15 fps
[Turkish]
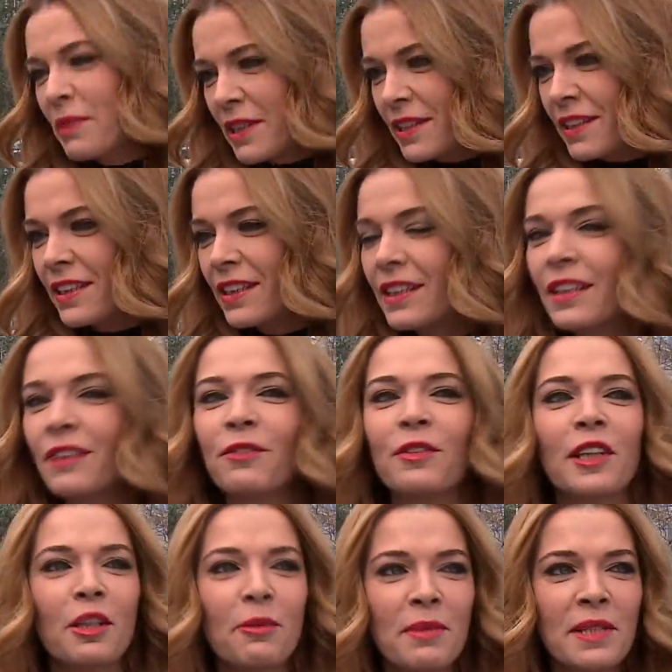bitti. E,
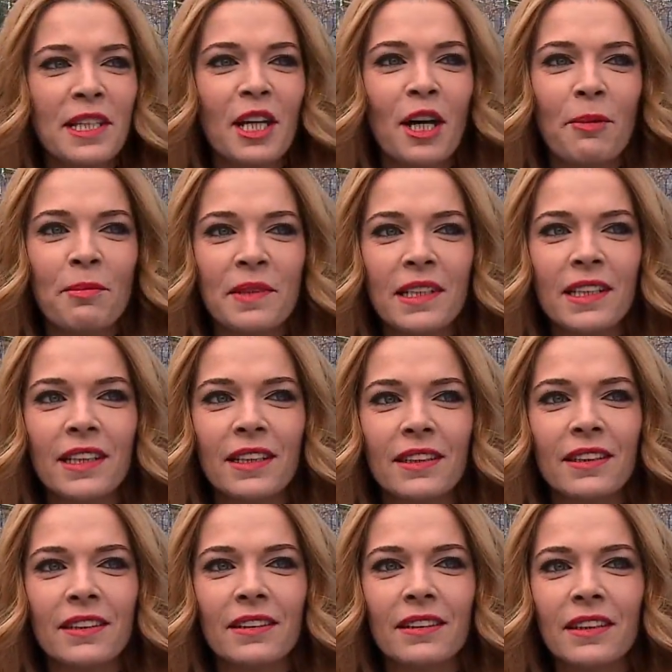finalimizi yaptık.
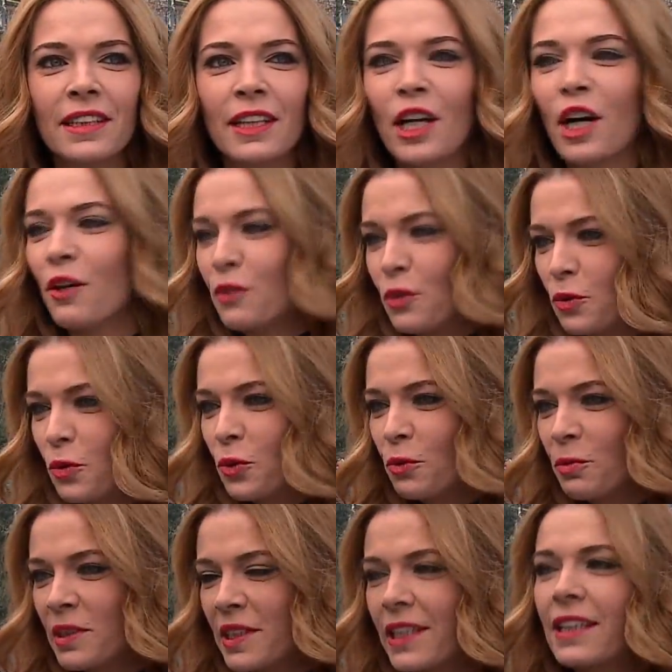Ee, iki hafta
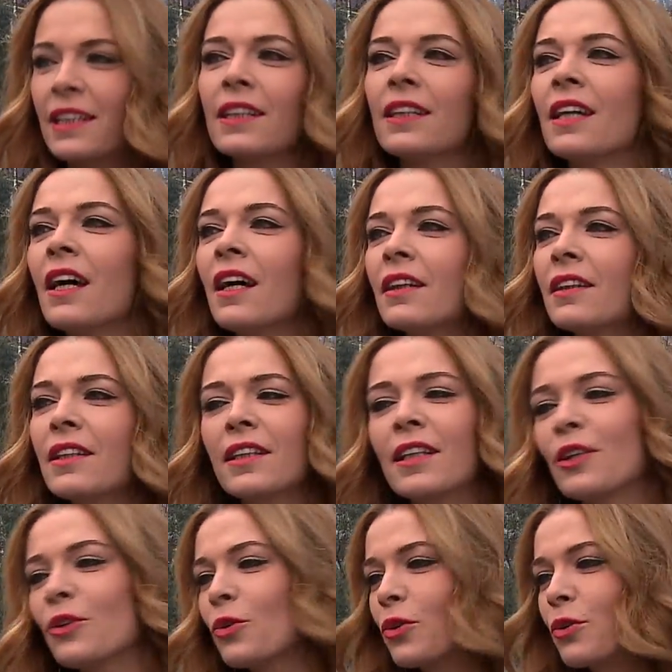oldu biteli.
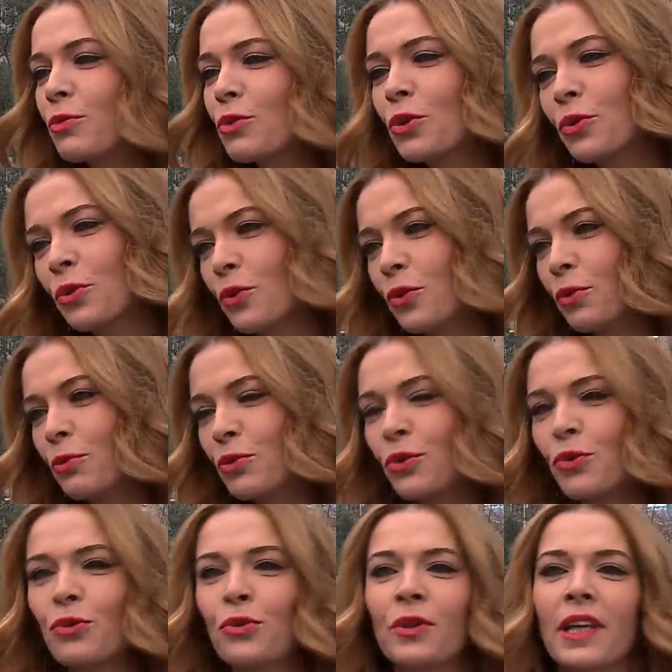Dinleniyorum. Çok
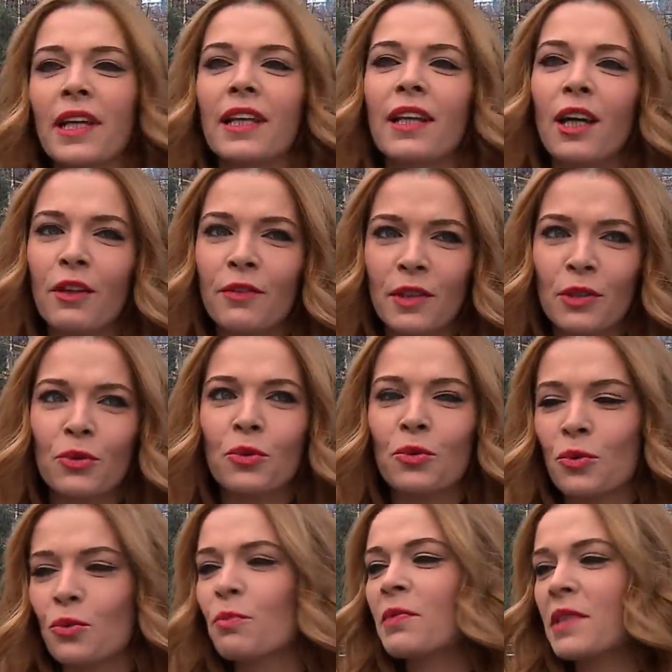yorulmuşuz. Çünkü 50 hafta çok
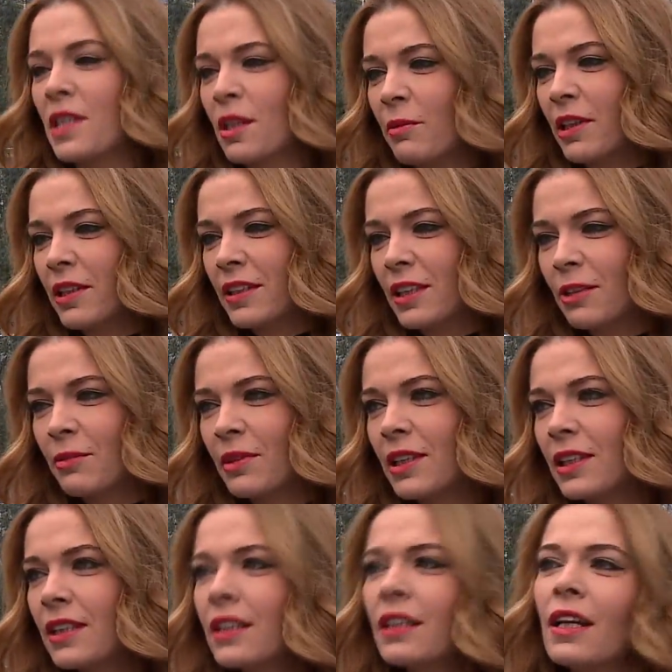uzun bir zaman
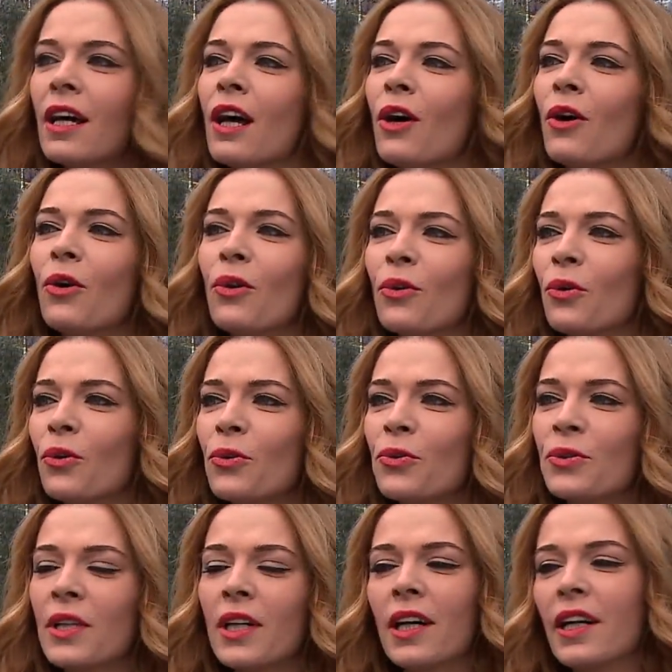dilimiydi. Öyle
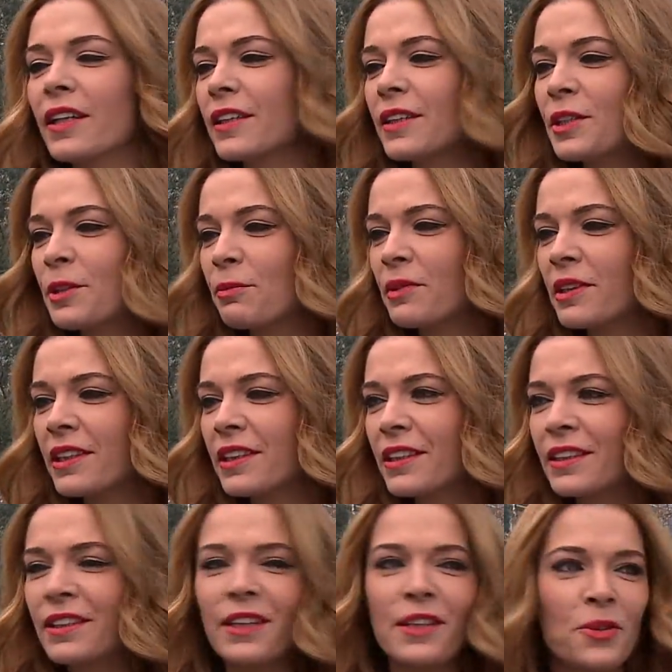olunca harika şimdi.
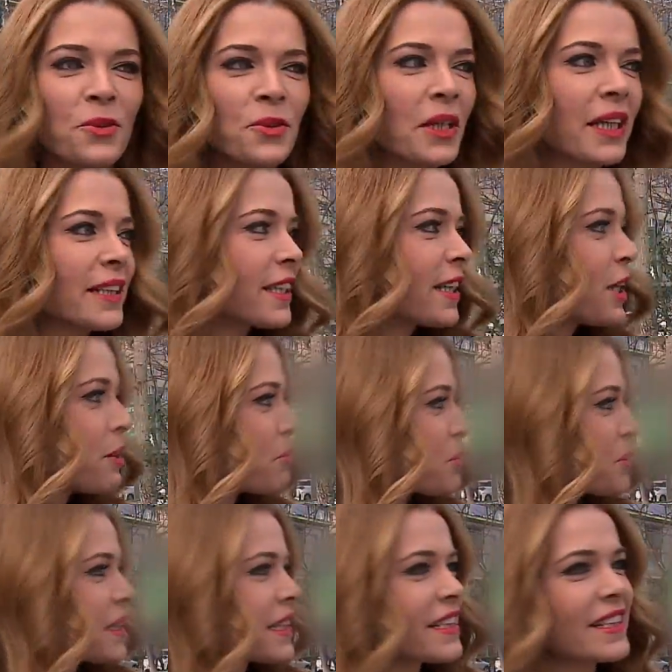Ee, az önce hatta
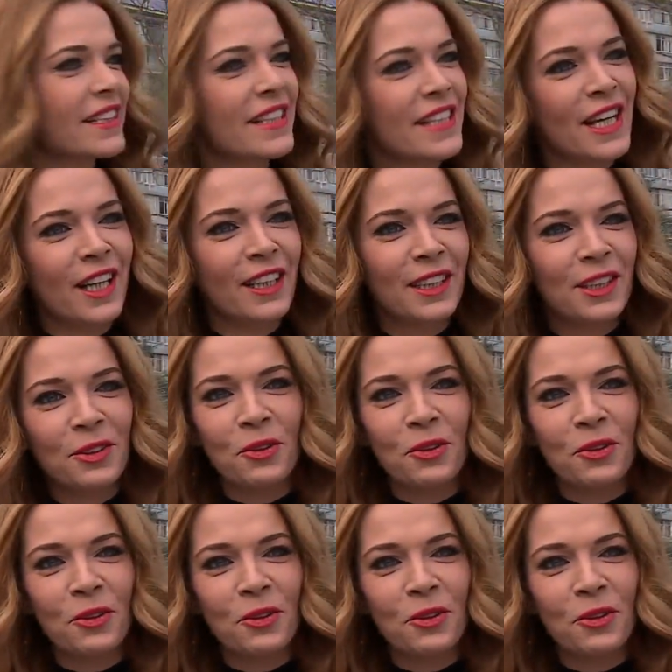burada e, Serdar'ı